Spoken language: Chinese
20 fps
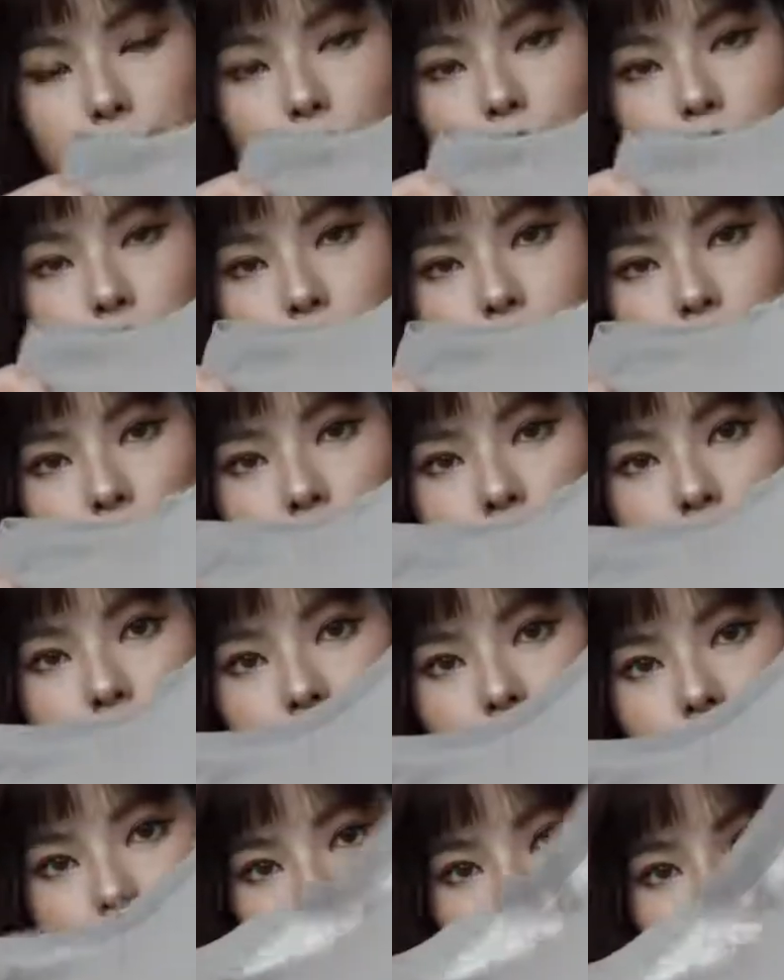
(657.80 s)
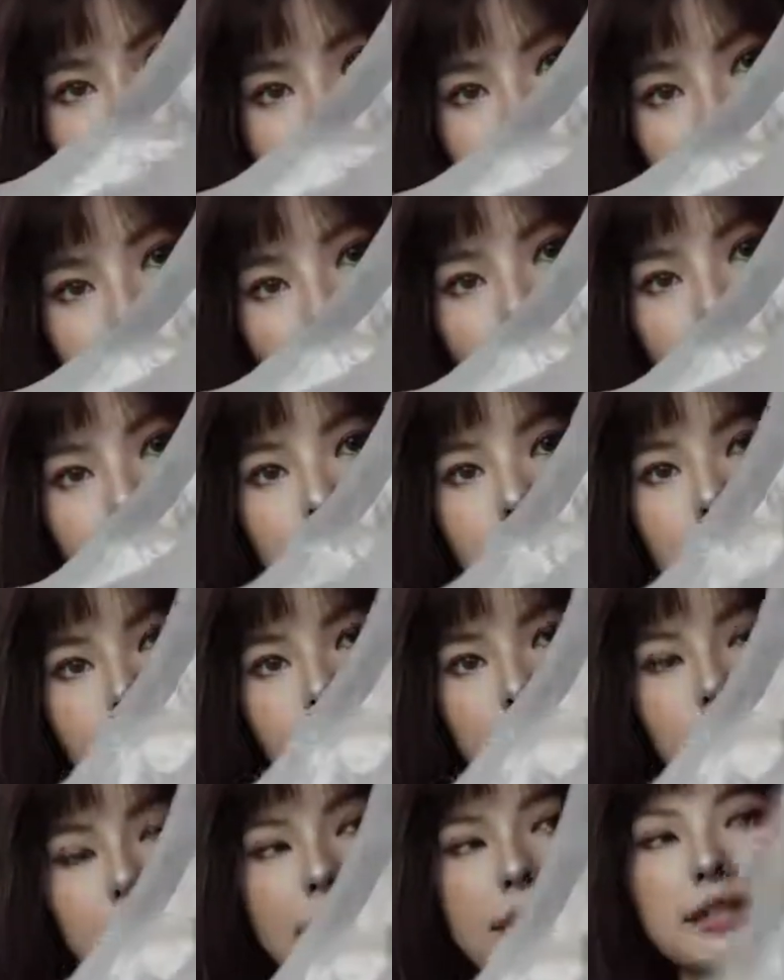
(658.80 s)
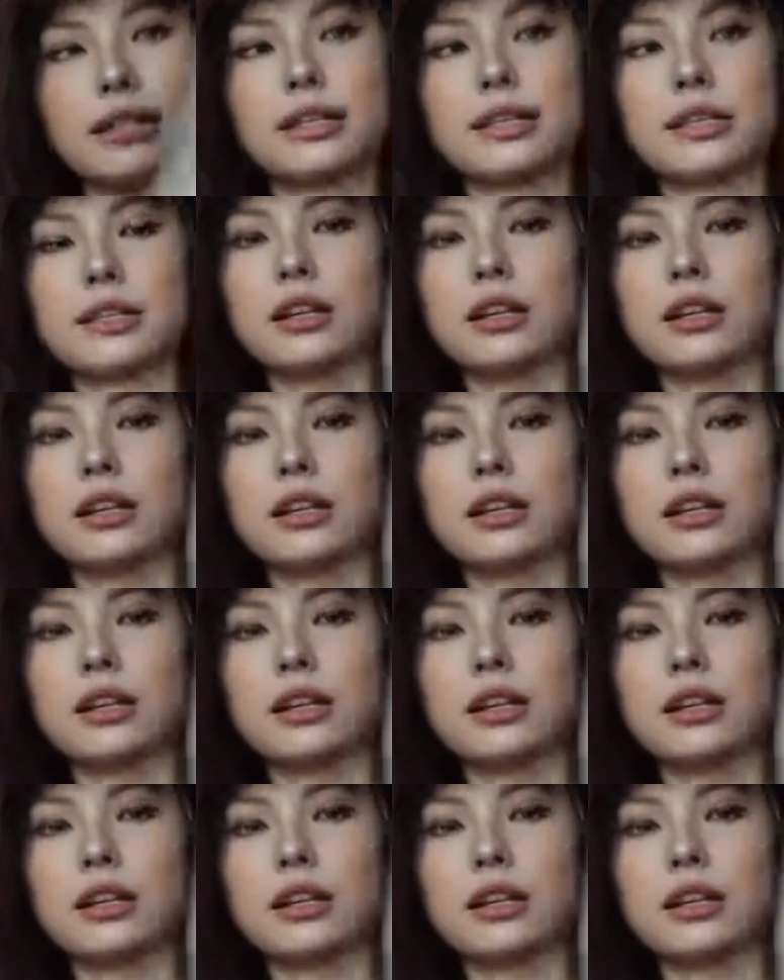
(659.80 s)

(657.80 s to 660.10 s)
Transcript: 背后还有一个这种可以调节的带子。